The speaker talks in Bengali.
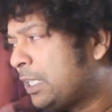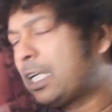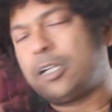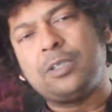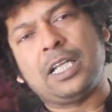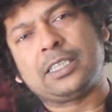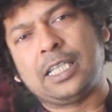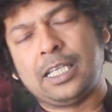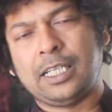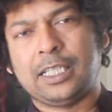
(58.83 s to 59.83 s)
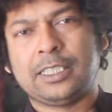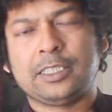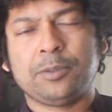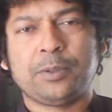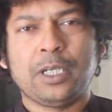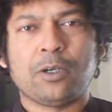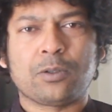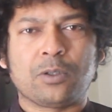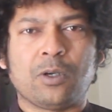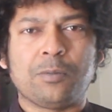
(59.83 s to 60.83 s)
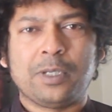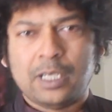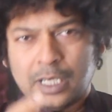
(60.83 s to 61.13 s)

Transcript: যে কারণে আজকে এদের জীবনে এই ঘটনা হবে